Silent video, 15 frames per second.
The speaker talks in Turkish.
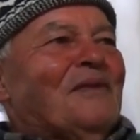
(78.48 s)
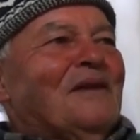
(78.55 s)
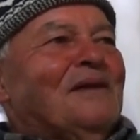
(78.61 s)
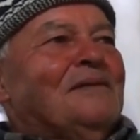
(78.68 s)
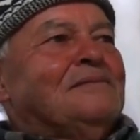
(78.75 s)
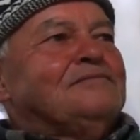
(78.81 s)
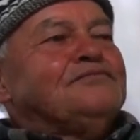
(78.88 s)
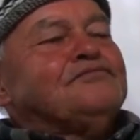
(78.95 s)

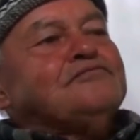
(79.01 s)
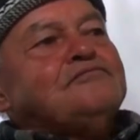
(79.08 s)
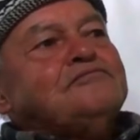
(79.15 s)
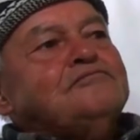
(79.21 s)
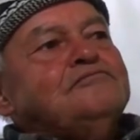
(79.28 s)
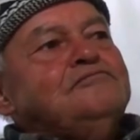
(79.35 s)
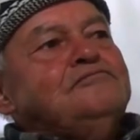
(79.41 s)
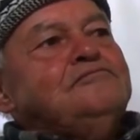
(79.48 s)
Sonra kaç
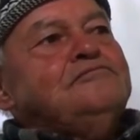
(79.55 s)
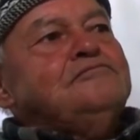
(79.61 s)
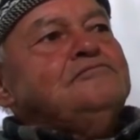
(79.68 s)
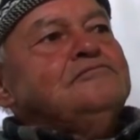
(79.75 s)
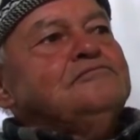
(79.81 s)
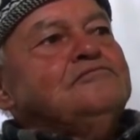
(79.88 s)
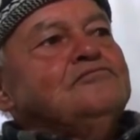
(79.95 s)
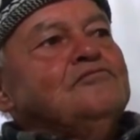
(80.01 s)

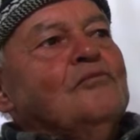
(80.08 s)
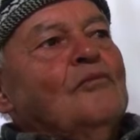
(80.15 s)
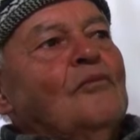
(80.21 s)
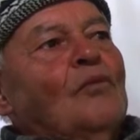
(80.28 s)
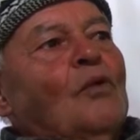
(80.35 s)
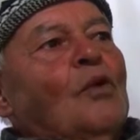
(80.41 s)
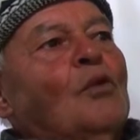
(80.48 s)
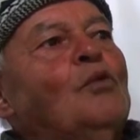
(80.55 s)
kardeşsiniz?
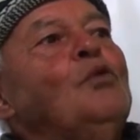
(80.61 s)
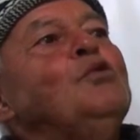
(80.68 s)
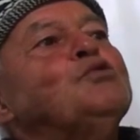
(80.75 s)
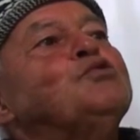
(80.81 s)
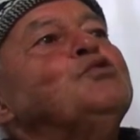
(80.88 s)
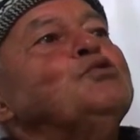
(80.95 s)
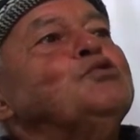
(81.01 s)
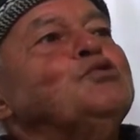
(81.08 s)

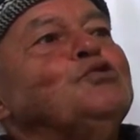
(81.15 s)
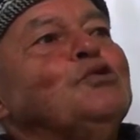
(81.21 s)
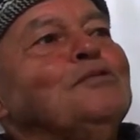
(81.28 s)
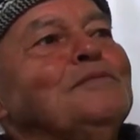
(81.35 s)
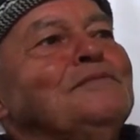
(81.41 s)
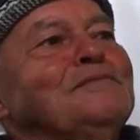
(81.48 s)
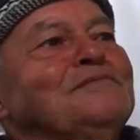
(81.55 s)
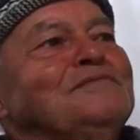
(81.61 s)
Üç üç.
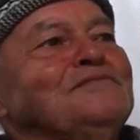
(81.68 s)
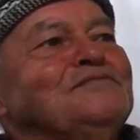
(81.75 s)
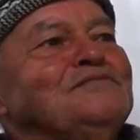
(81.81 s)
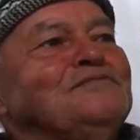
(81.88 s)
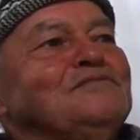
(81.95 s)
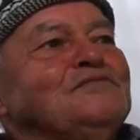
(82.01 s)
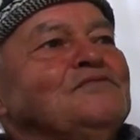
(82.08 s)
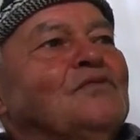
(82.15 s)

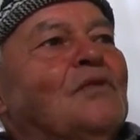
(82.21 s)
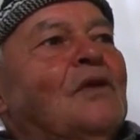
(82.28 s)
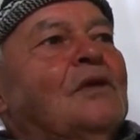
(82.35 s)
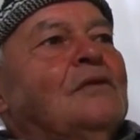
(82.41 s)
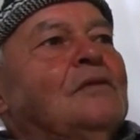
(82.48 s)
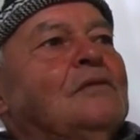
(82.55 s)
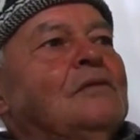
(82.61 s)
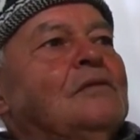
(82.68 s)
Ne, onlar
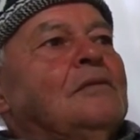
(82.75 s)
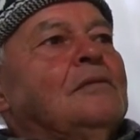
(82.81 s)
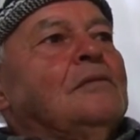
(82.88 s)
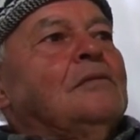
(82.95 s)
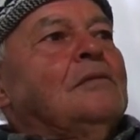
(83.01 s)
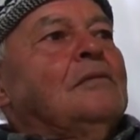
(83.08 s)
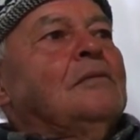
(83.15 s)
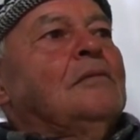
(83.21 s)
ne iş yapıyor?
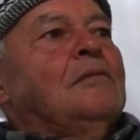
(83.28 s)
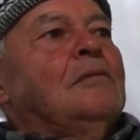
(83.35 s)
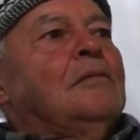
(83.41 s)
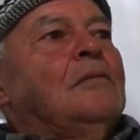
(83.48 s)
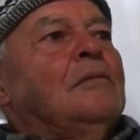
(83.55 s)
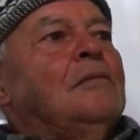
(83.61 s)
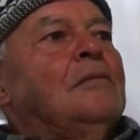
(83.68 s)
Ne yapıyorlar?